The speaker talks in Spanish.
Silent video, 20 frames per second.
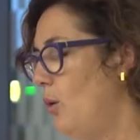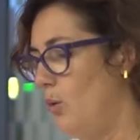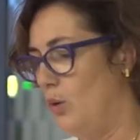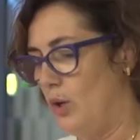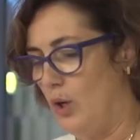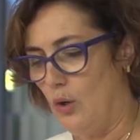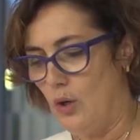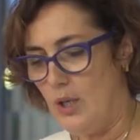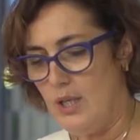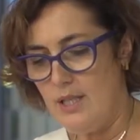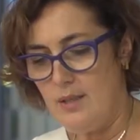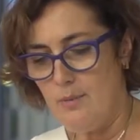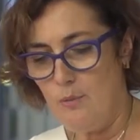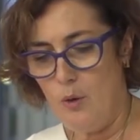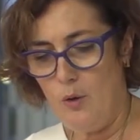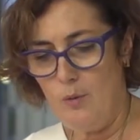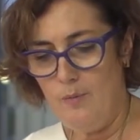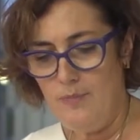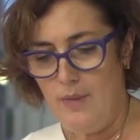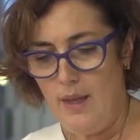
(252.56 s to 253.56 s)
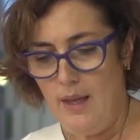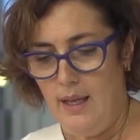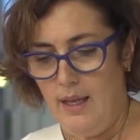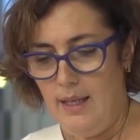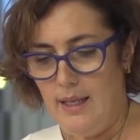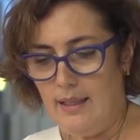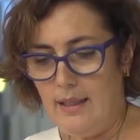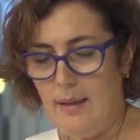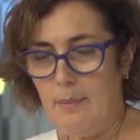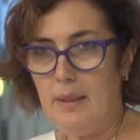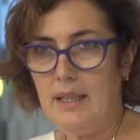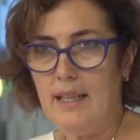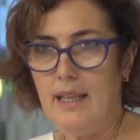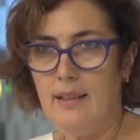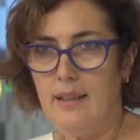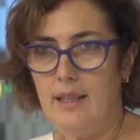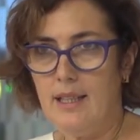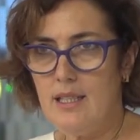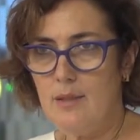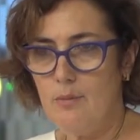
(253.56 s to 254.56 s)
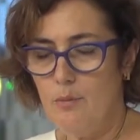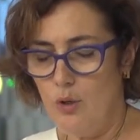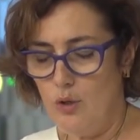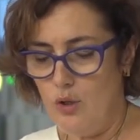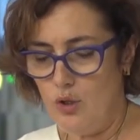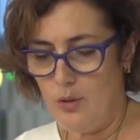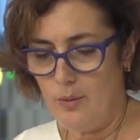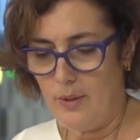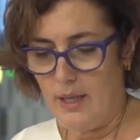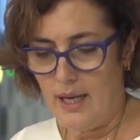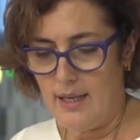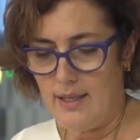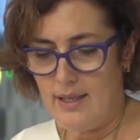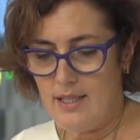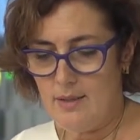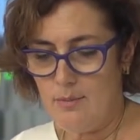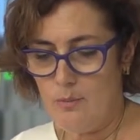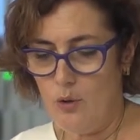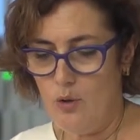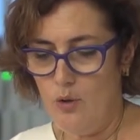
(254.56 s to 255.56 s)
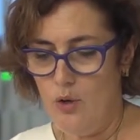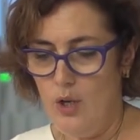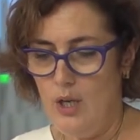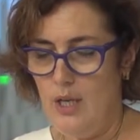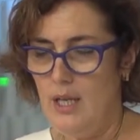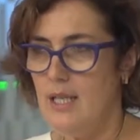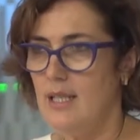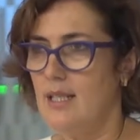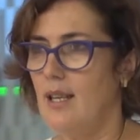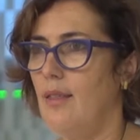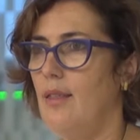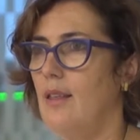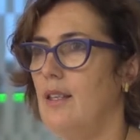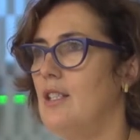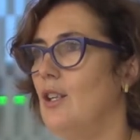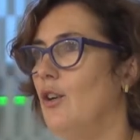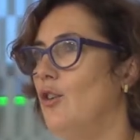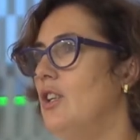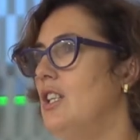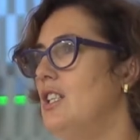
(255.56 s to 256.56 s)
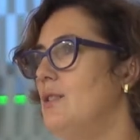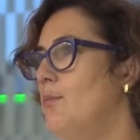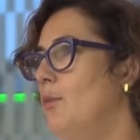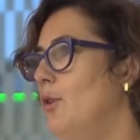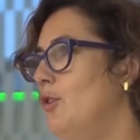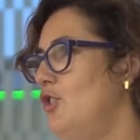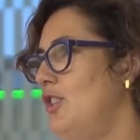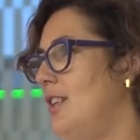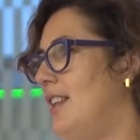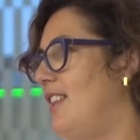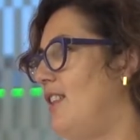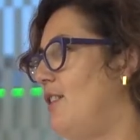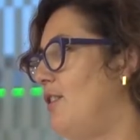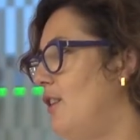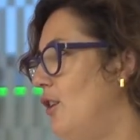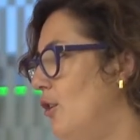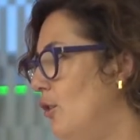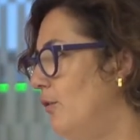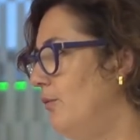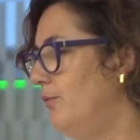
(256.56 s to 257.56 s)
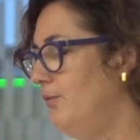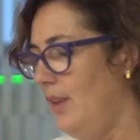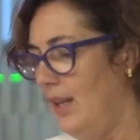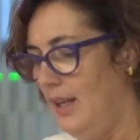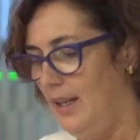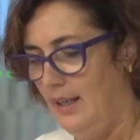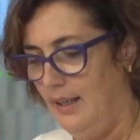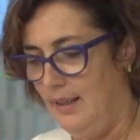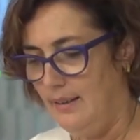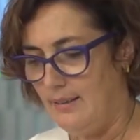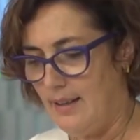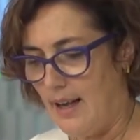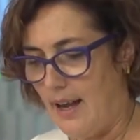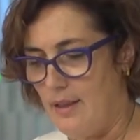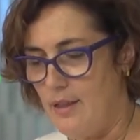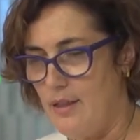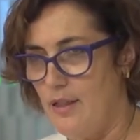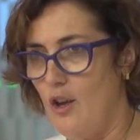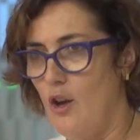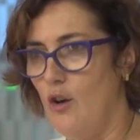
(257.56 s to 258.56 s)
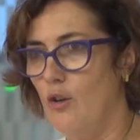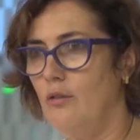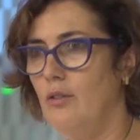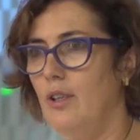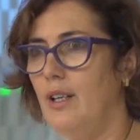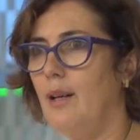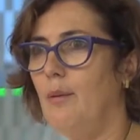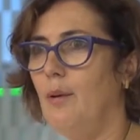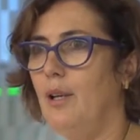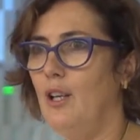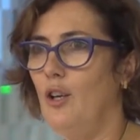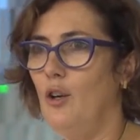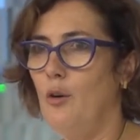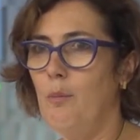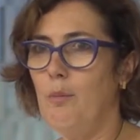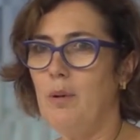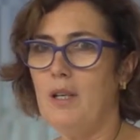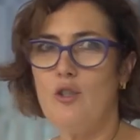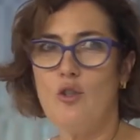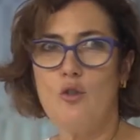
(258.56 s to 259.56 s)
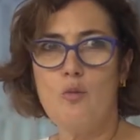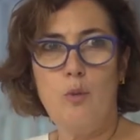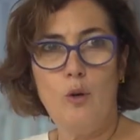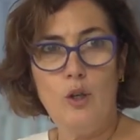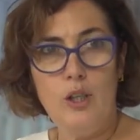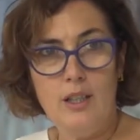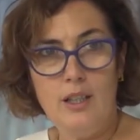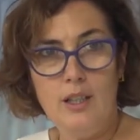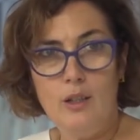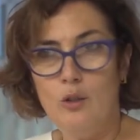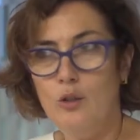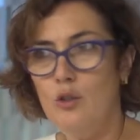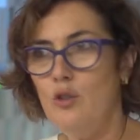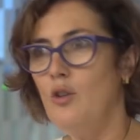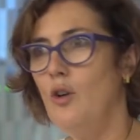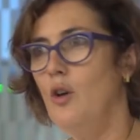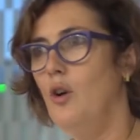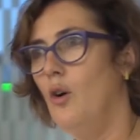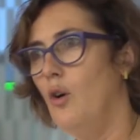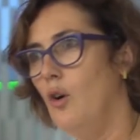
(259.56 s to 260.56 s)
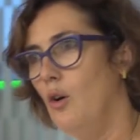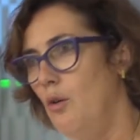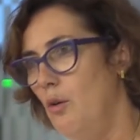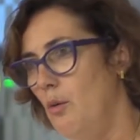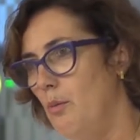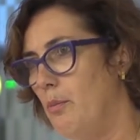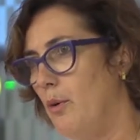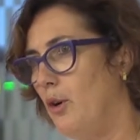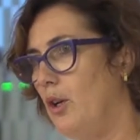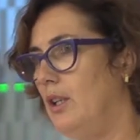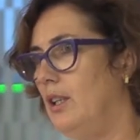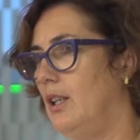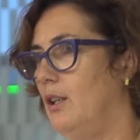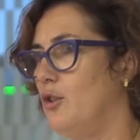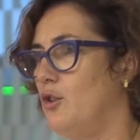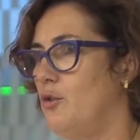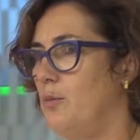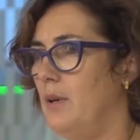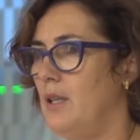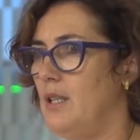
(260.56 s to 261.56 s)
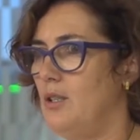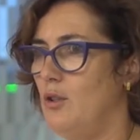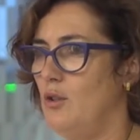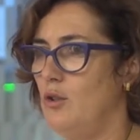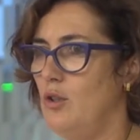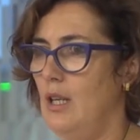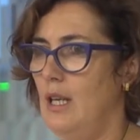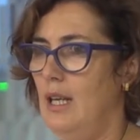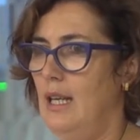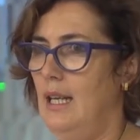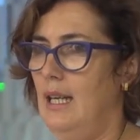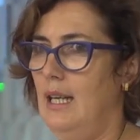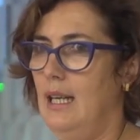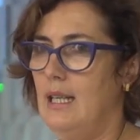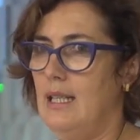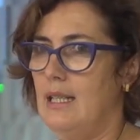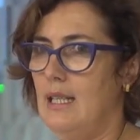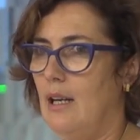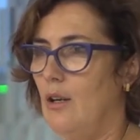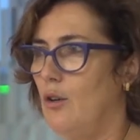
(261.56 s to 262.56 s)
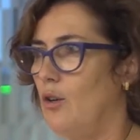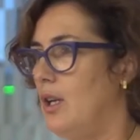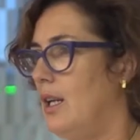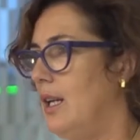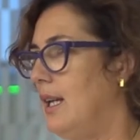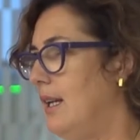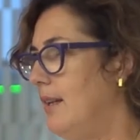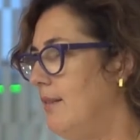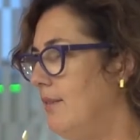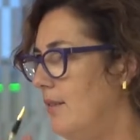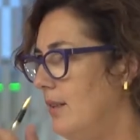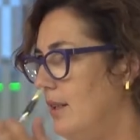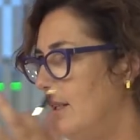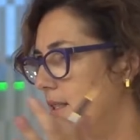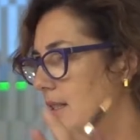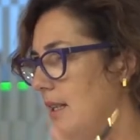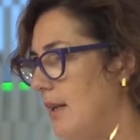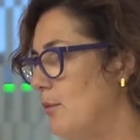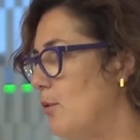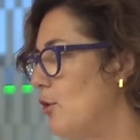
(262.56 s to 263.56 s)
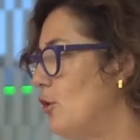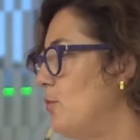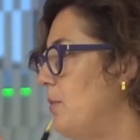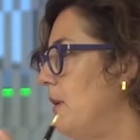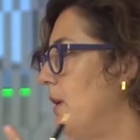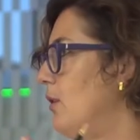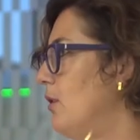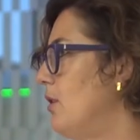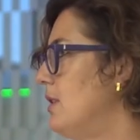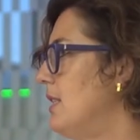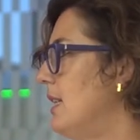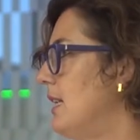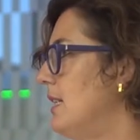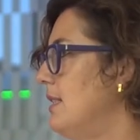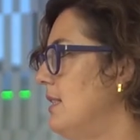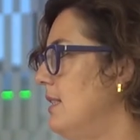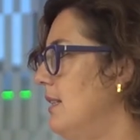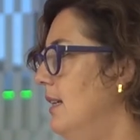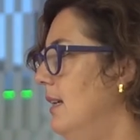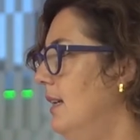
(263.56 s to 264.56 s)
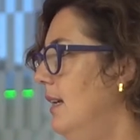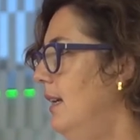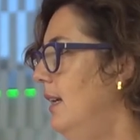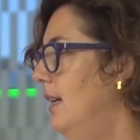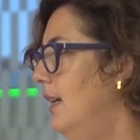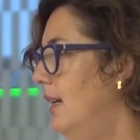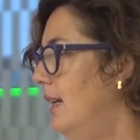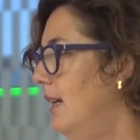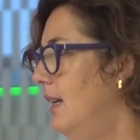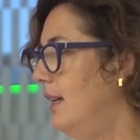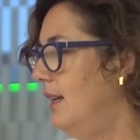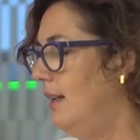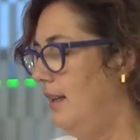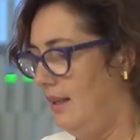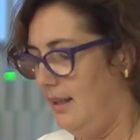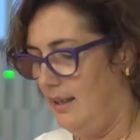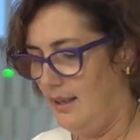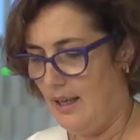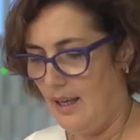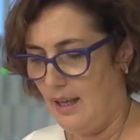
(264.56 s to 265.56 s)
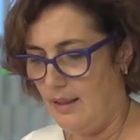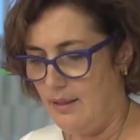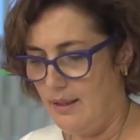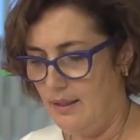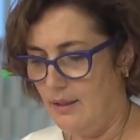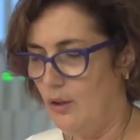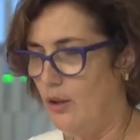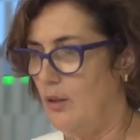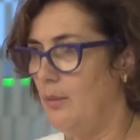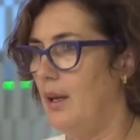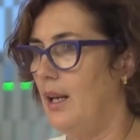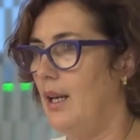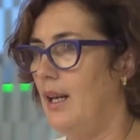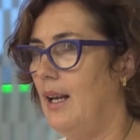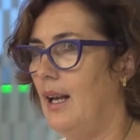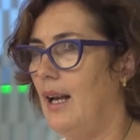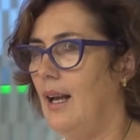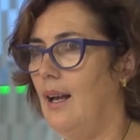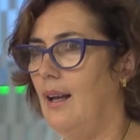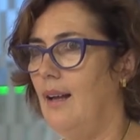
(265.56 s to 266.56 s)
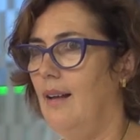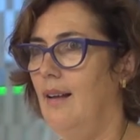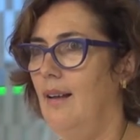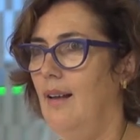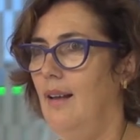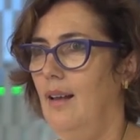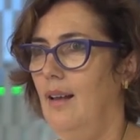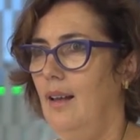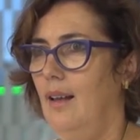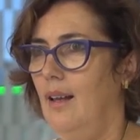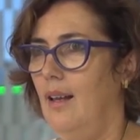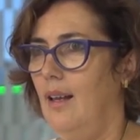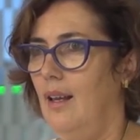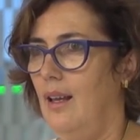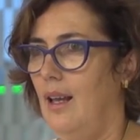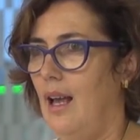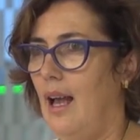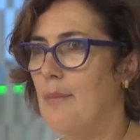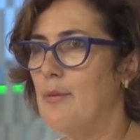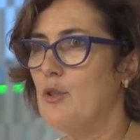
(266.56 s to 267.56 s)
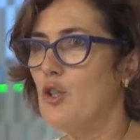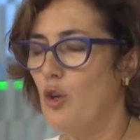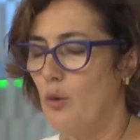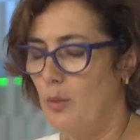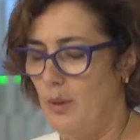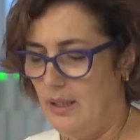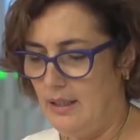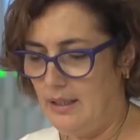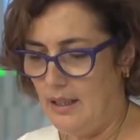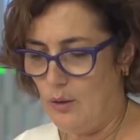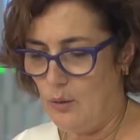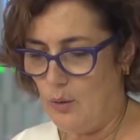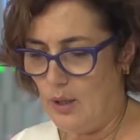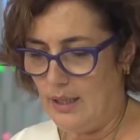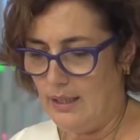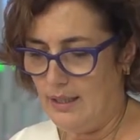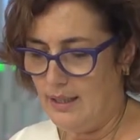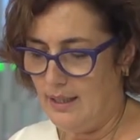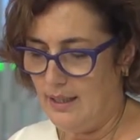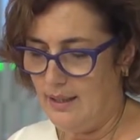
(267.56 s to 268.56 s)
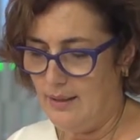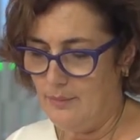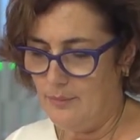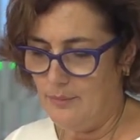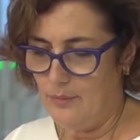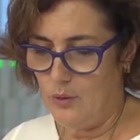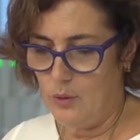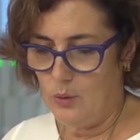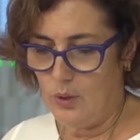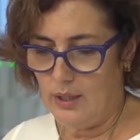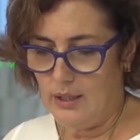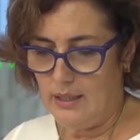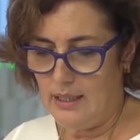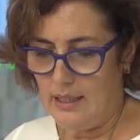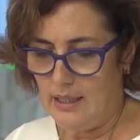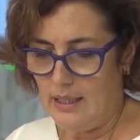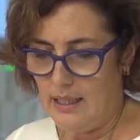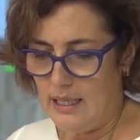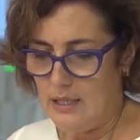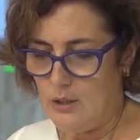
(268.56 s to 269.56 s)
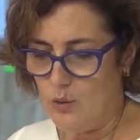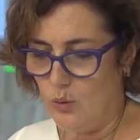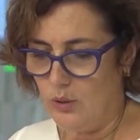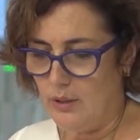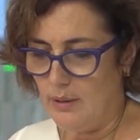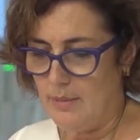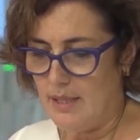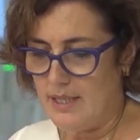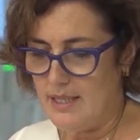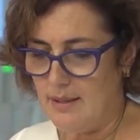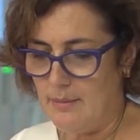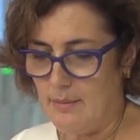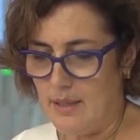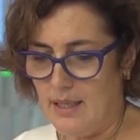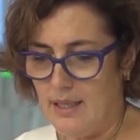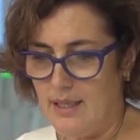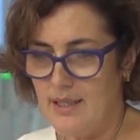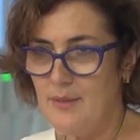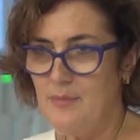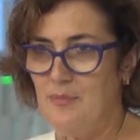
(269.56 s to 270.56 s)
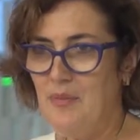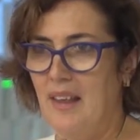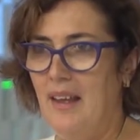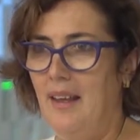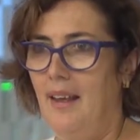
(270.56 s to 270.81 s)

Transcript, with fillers: unionismo, independentismo, soberanismo, secesionismo, sedición, traición, rebelión, presos políticos o políticos presos, que es a lo que estamos los periodistas eh, haciendo de manera eh, absorbente durante las últimas semanas.